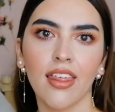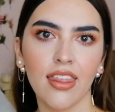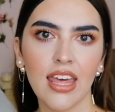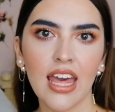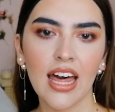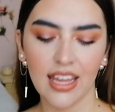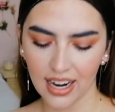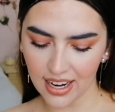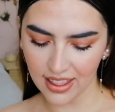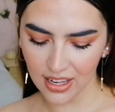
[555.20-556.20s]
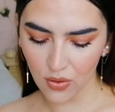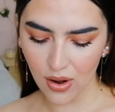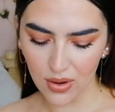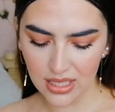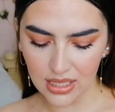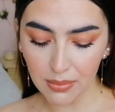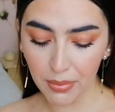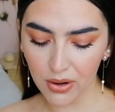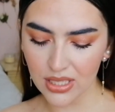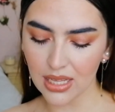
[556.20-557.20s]
de día, de jardín o algo así,
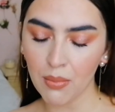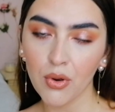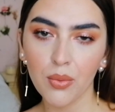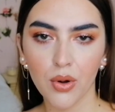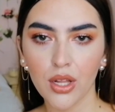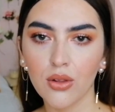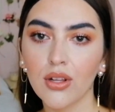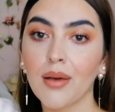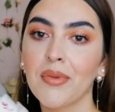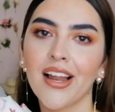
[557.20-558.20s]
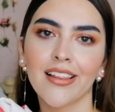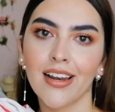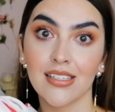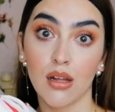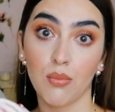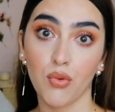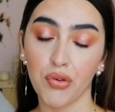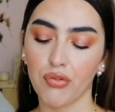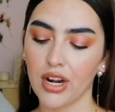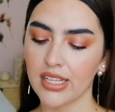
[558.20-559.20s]
pero está muy bonito, también la tela está
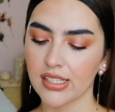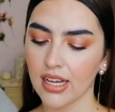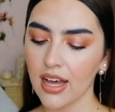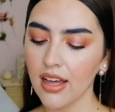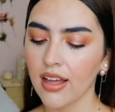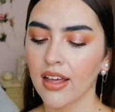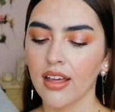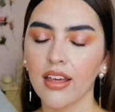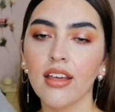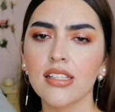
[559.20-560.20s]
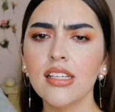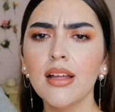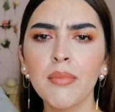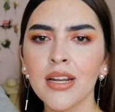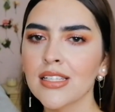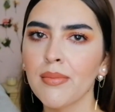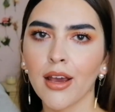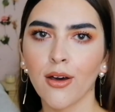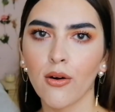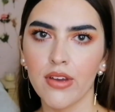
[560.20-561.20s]
muy fresca y sí, también este
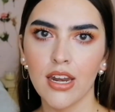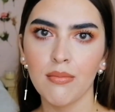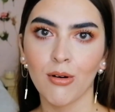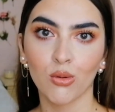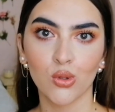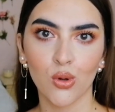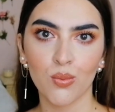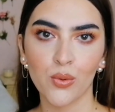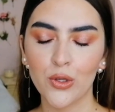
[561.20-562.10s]
me quedó bien y me gustó